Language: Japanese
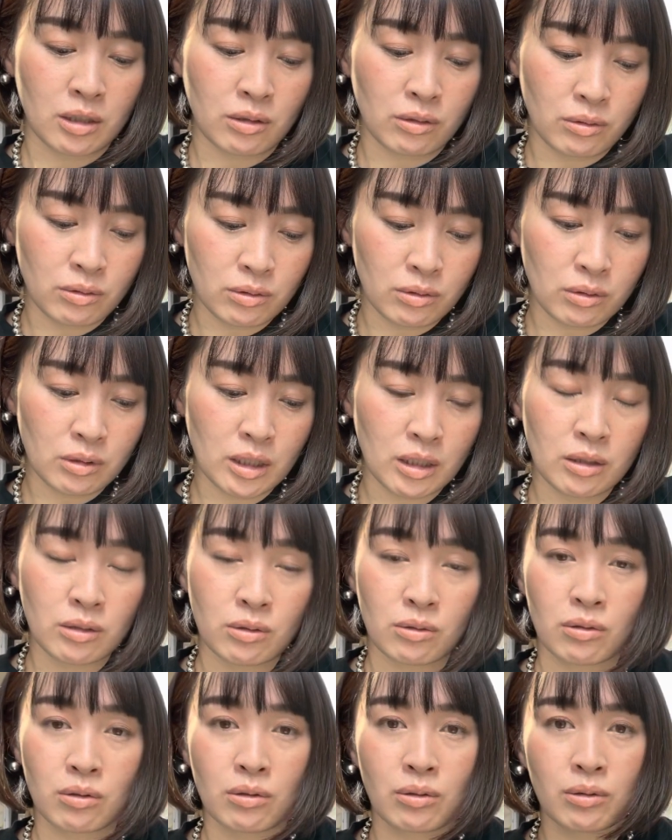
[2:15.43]
本当にあ
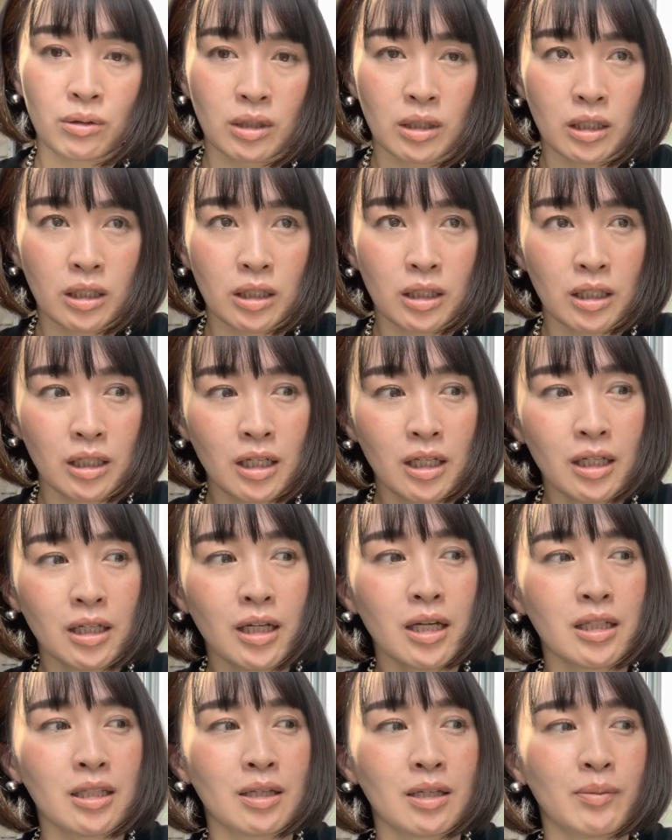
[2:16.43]
の、一
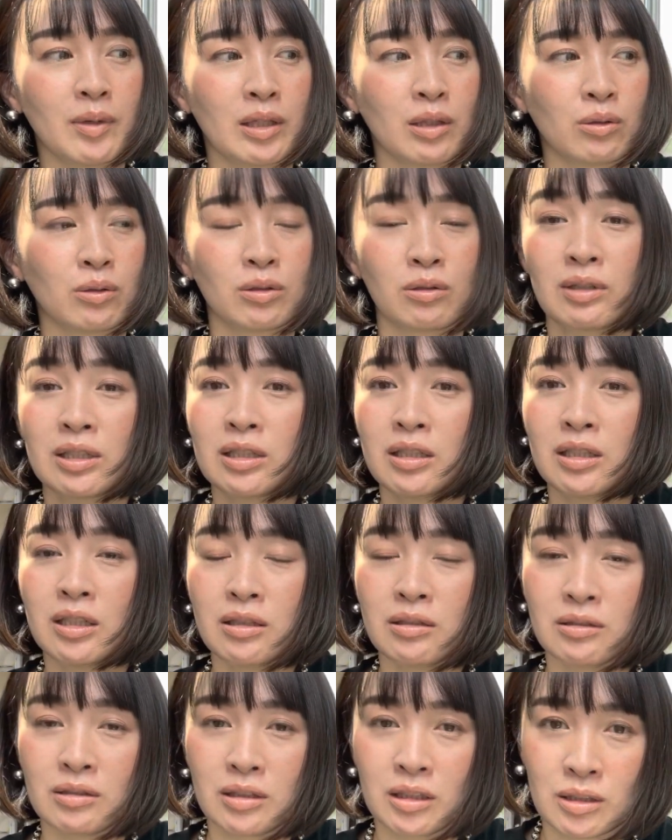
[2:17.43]
回喋ったこと忘れ
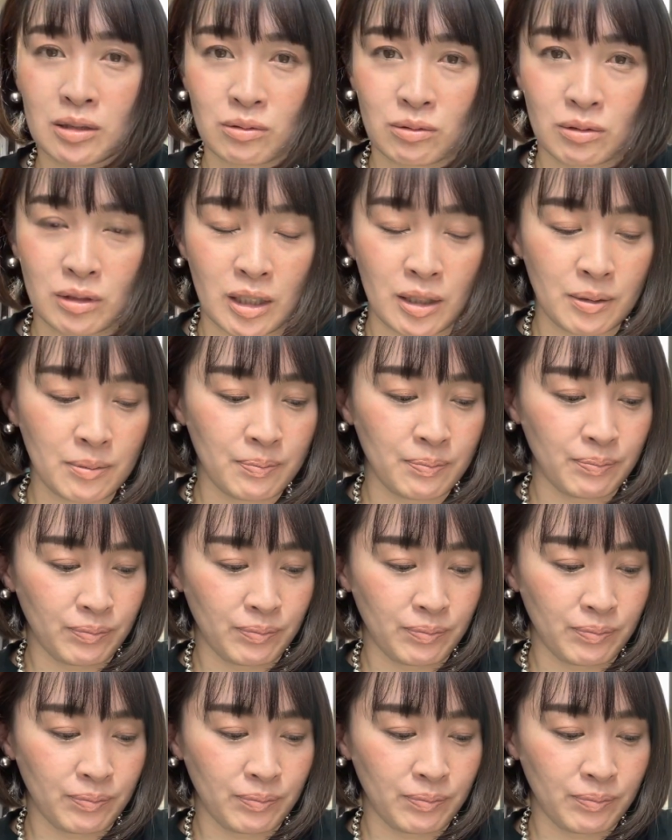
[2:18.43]
るんですよね。